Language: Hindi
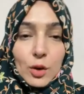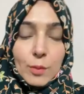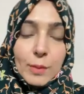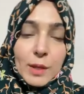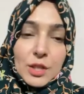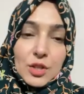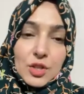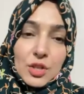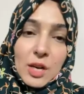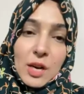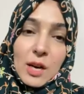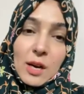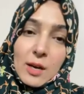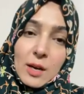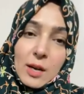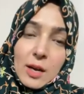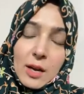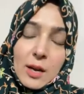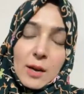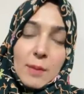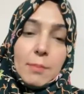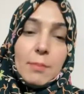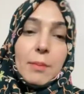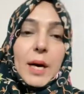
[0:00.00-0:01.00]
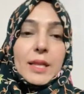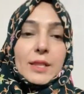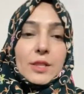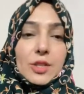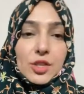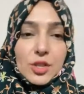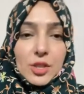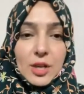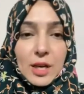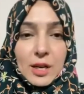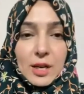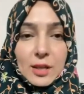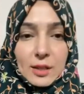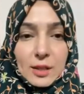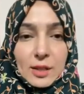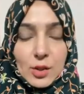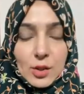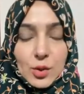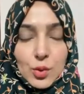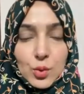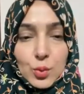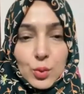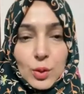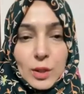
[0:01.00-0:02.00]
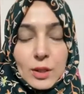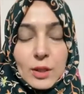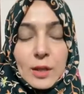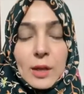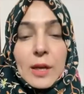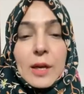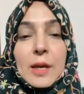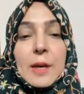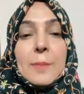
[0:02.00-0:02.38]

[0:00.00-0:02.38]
और बच्चा बादशाह की सूरत